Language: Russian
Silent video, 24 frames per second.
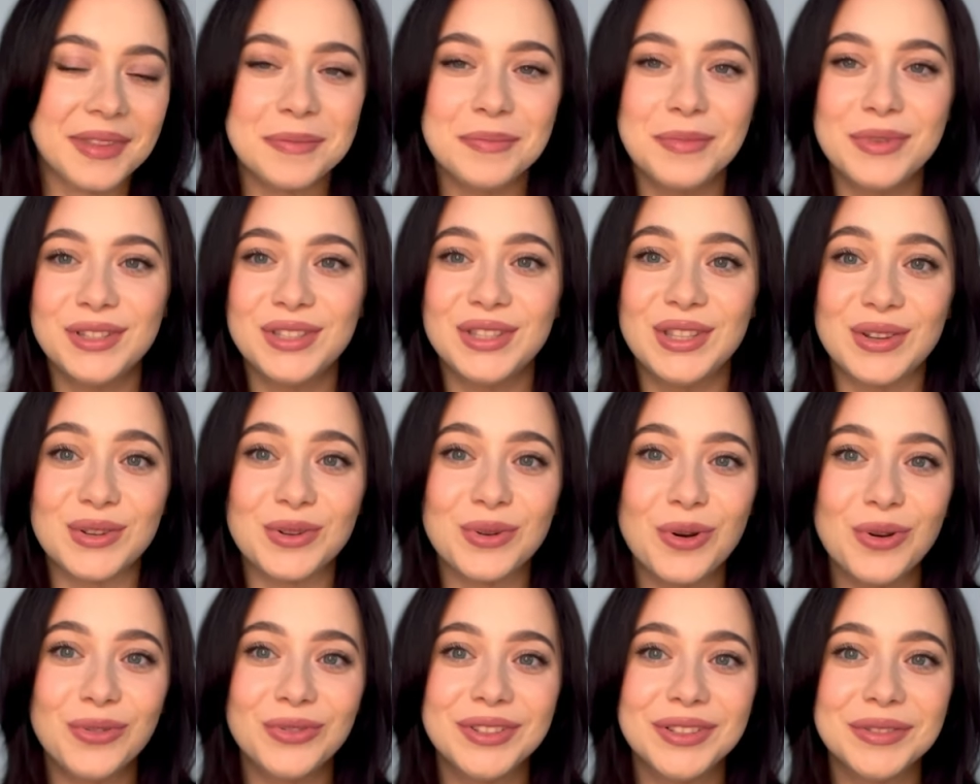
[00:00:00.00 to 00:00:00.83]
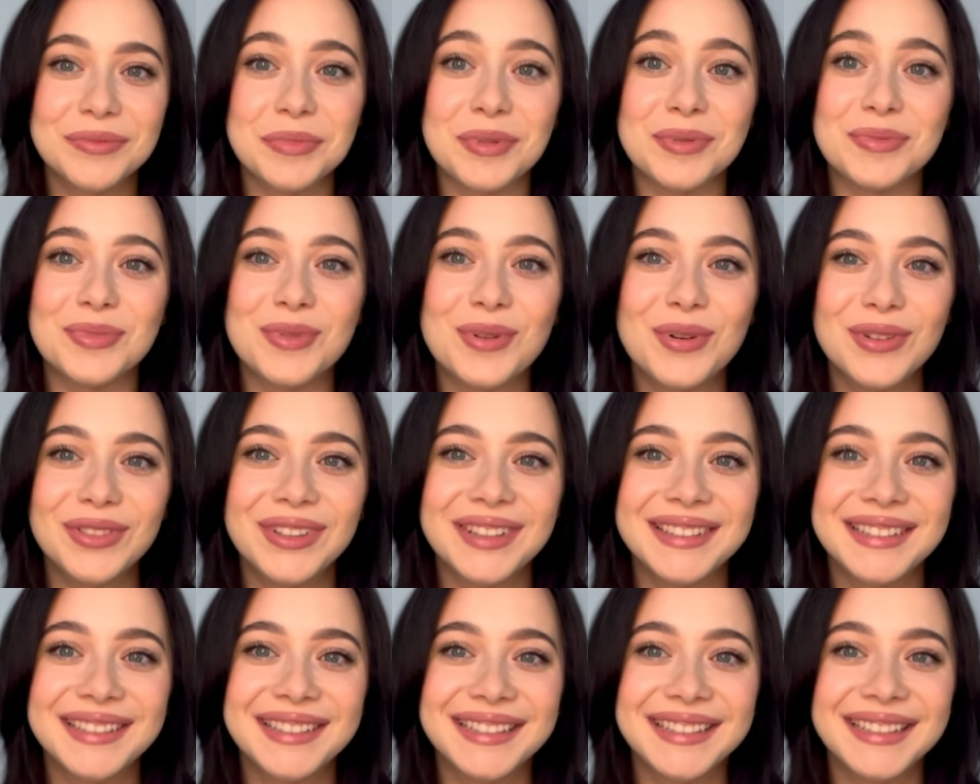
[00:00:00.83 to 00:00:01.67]
мы здоровы, мы
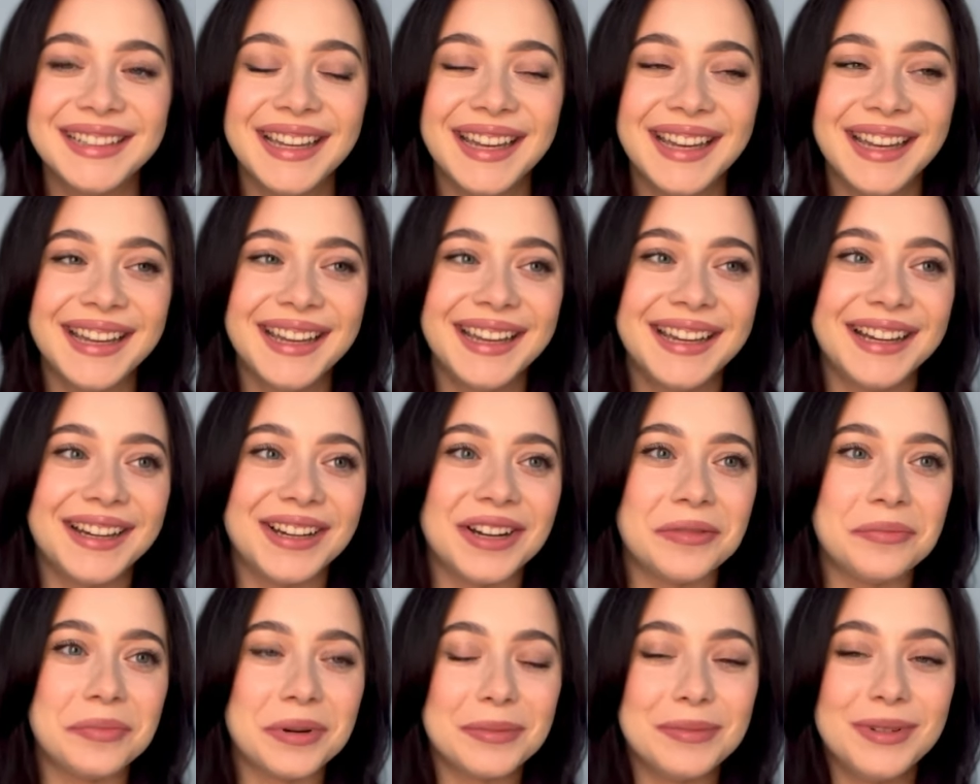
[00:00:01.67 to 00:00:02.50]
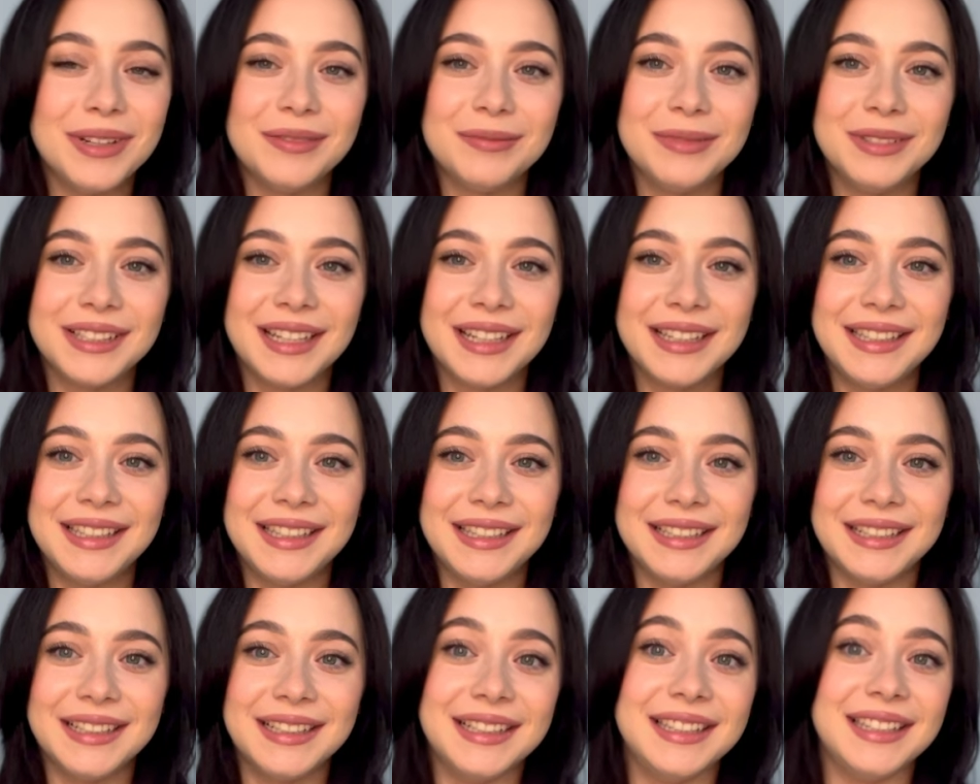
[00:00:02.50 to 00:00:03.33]
молоды, а, проблем
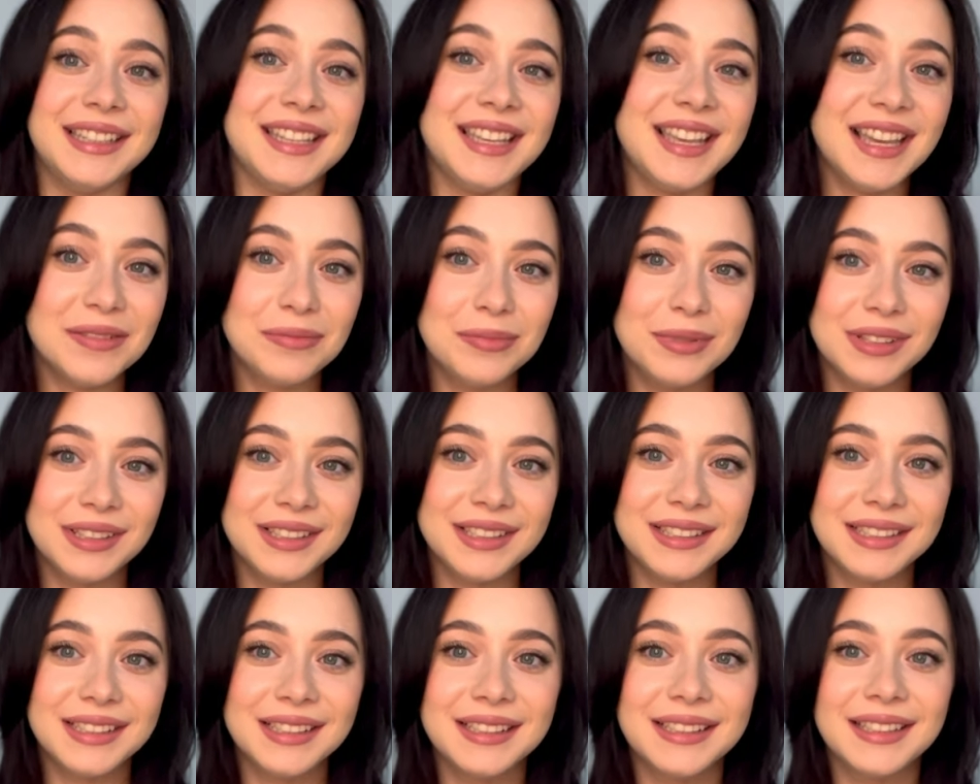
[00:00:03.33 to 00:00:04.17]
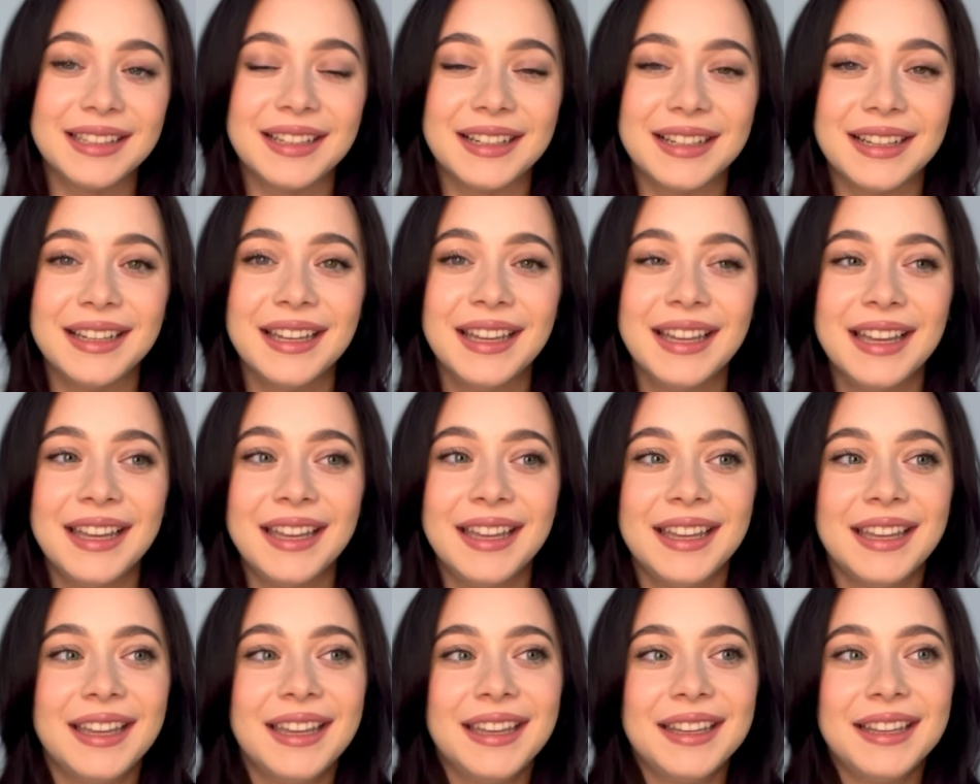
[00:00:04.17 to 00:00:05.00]
никаких не было никогда.
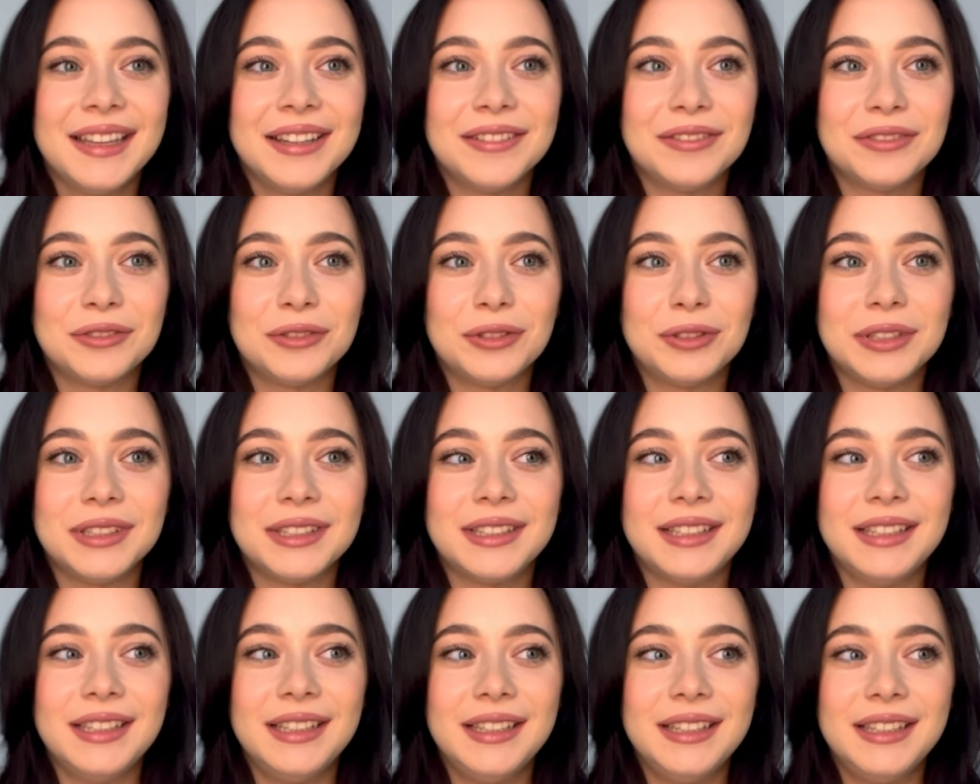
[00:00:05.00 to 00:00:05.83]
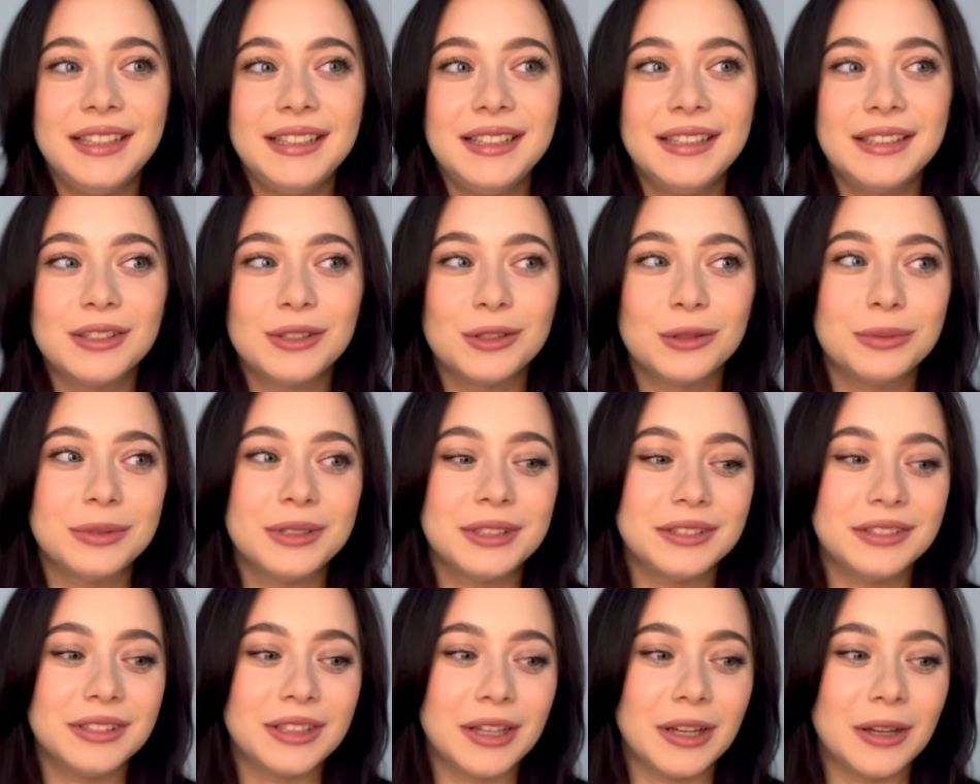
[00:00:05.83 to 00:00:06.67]
Вот, и,
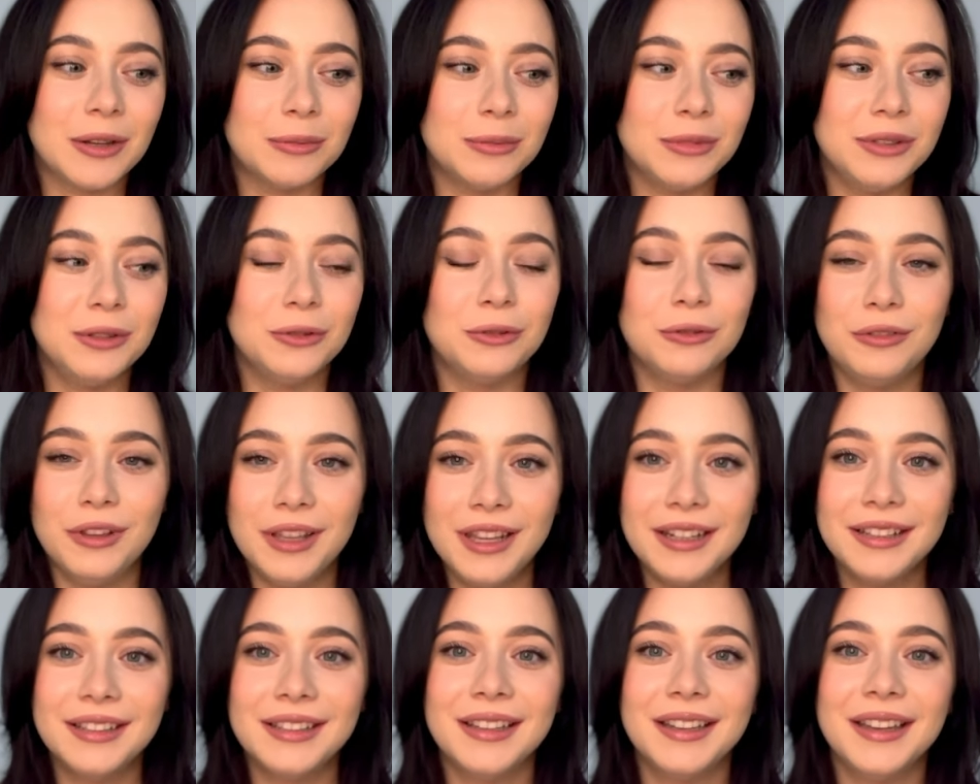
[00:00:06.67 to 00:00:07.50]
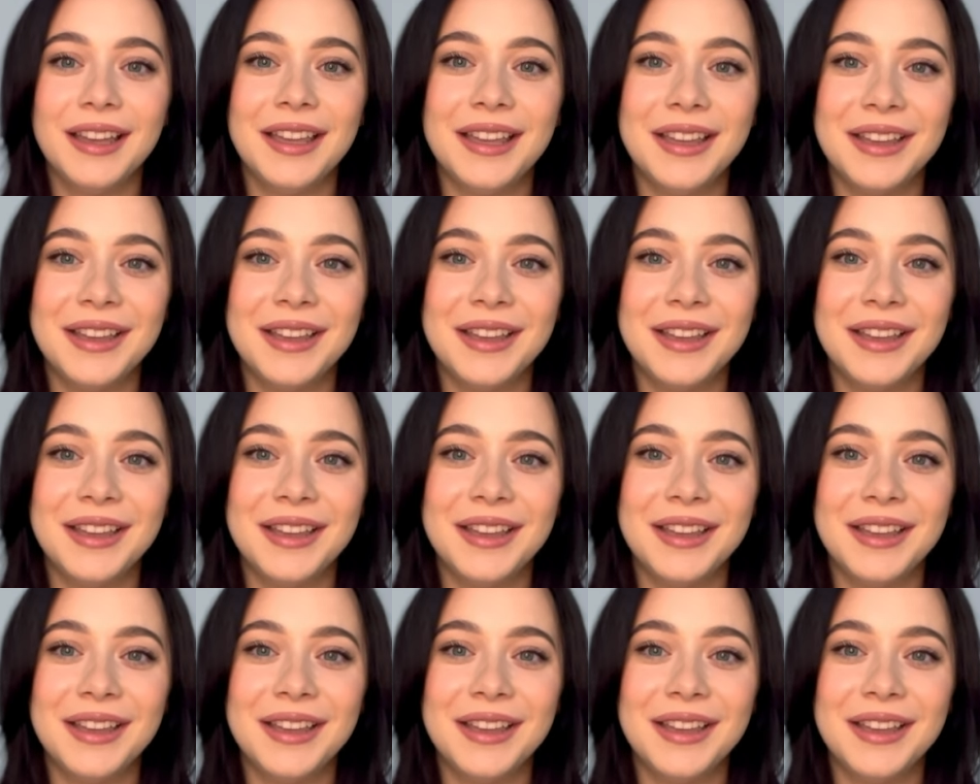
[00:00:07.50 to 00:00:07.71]
собственно, мы уверенно